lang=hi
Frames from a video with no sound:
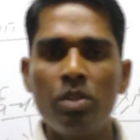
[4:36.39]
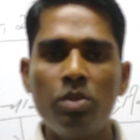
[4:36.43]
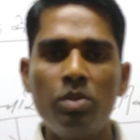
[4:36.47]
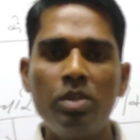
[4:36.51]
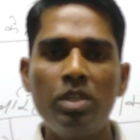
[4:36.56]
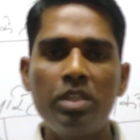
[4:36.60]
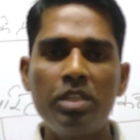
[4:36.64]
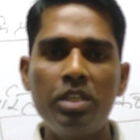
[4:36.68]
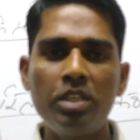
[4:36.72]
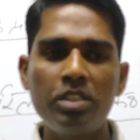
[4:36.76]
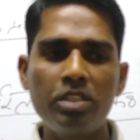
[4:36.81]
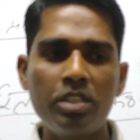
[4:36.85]
तो
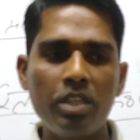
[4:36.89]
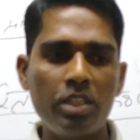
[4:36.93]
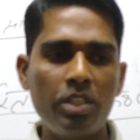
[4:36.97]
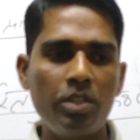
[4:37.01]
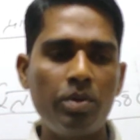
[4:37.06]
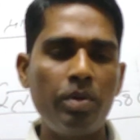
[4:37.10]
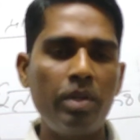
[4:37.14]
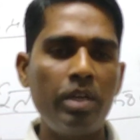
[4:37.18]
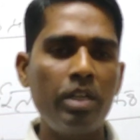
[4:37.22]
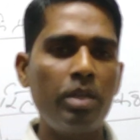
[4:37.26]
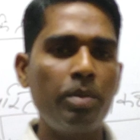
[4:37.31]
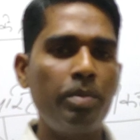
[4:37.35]
ये किसका
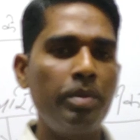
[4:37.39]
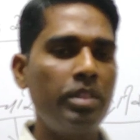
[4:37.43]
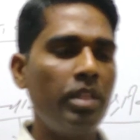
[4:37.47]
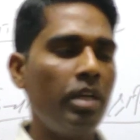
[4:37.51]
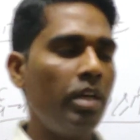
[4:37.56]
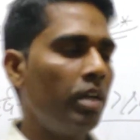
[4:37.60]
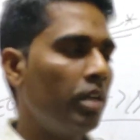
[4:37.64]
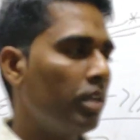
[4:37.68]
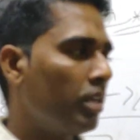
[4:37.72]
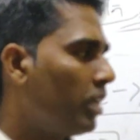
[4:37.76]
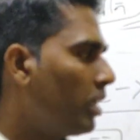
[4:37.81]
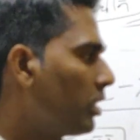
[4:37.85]
दरबारी कवि
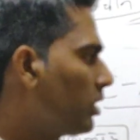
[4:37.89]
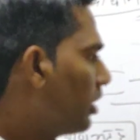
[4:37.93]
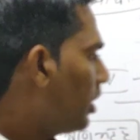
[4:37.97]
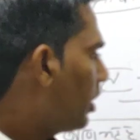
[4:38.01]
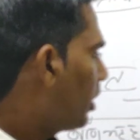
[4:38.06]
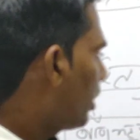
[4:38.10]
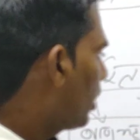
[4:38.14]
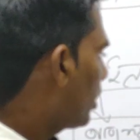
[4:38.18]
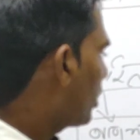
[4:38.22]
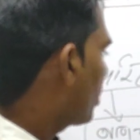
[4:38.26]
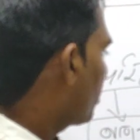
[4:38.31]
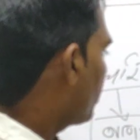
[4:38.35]
था राजा
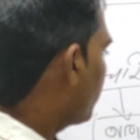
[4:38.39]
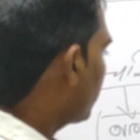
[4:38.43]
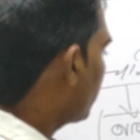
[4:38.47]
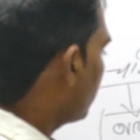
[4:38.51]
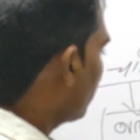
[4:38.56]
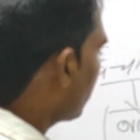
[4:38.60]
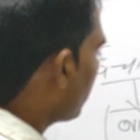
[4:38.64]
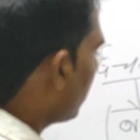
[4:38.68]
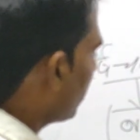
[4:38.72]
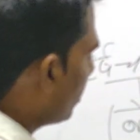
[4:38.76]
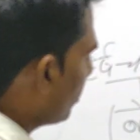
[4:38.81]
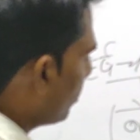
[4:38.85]

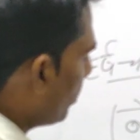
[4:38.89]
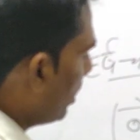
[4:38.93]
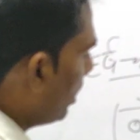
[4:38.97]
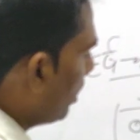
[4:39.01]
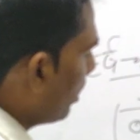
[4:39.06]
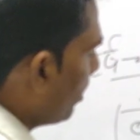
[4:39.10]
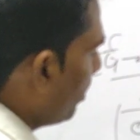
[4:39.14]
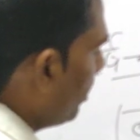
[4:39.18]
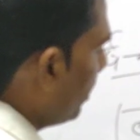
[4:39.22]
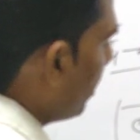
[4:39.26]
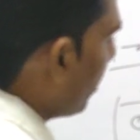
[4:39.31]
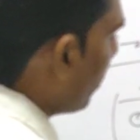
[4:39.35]
हर्षवर्धन का दरबारी
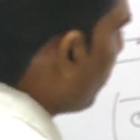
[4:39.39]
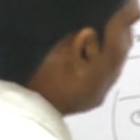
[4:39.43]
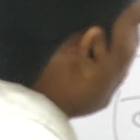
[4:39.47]
कवि था